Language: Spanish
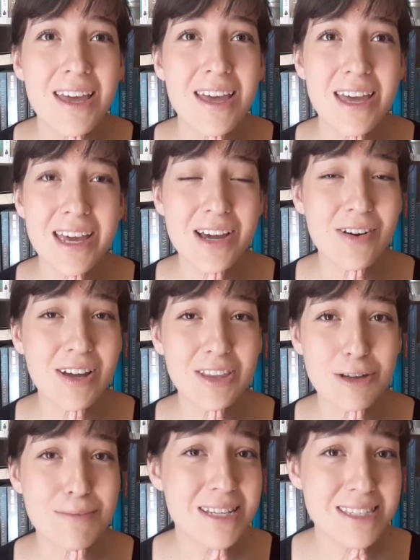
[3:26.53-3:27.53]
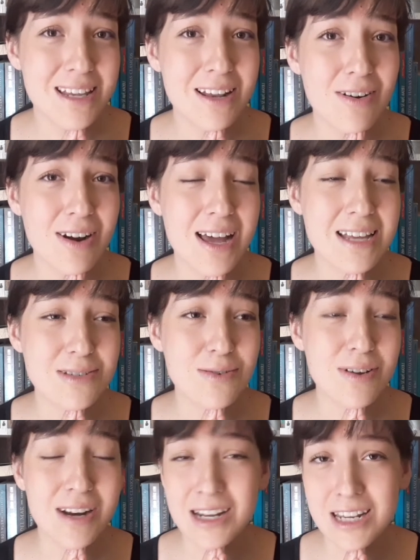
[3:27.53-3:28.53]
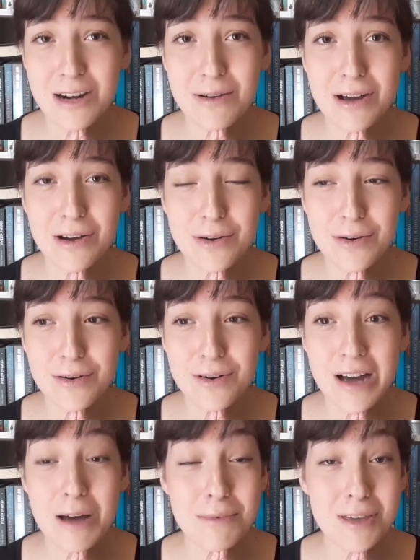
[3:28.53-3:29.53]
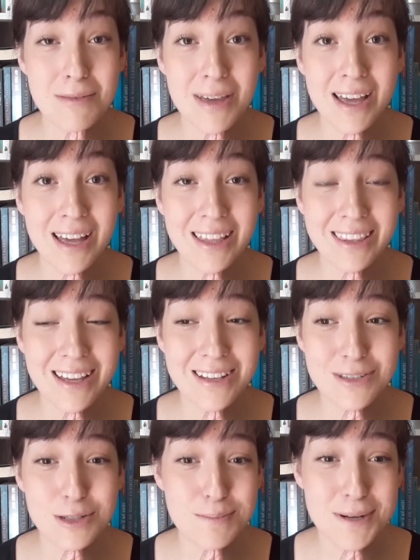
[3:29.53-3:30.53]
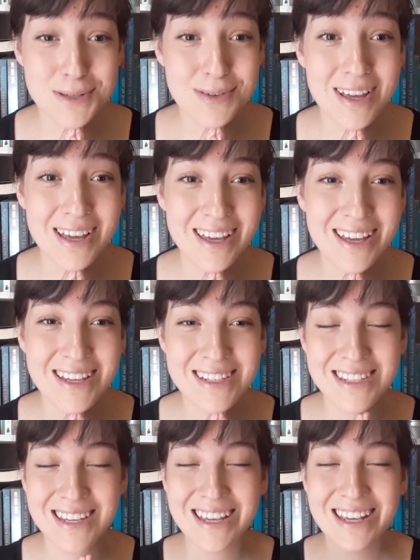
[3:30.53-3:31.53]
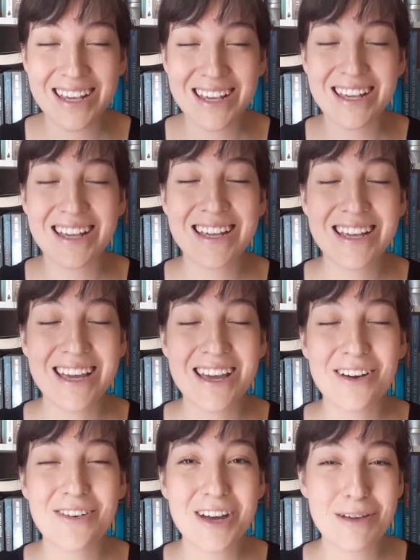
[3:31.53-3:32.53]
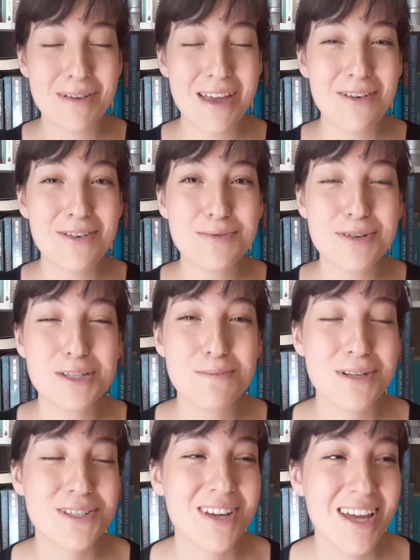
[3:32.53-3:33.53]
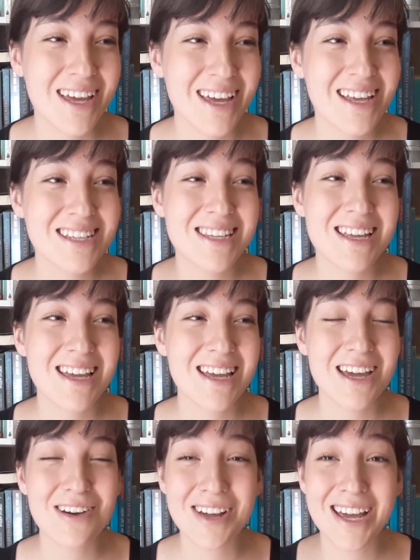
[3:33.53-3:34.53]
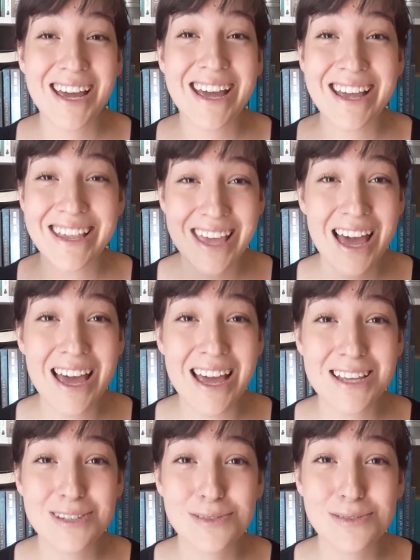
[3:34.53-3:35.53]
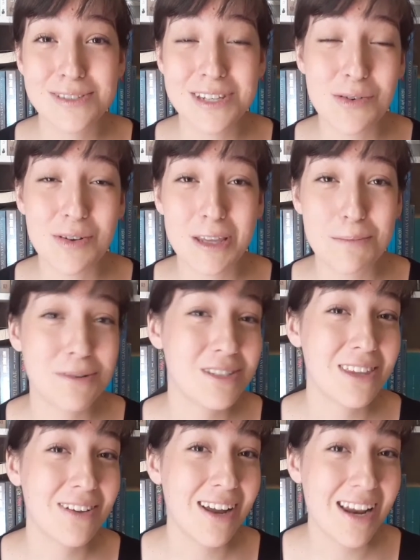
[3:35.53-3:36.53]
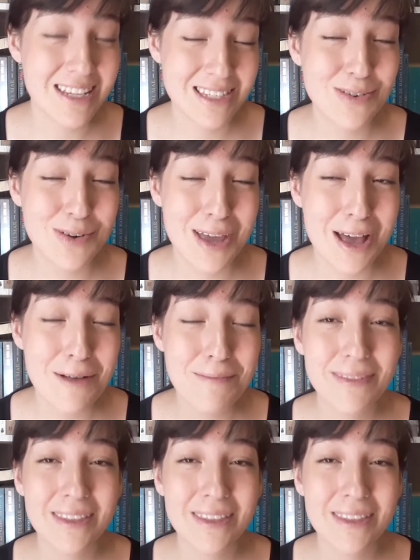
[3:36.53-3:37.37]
Eh, creo que Thomas Taylor hace un gran trabajo. A mí me encantan sus personajes y con que me den unos buenos personajes, creo que ya es un 50% de la historia.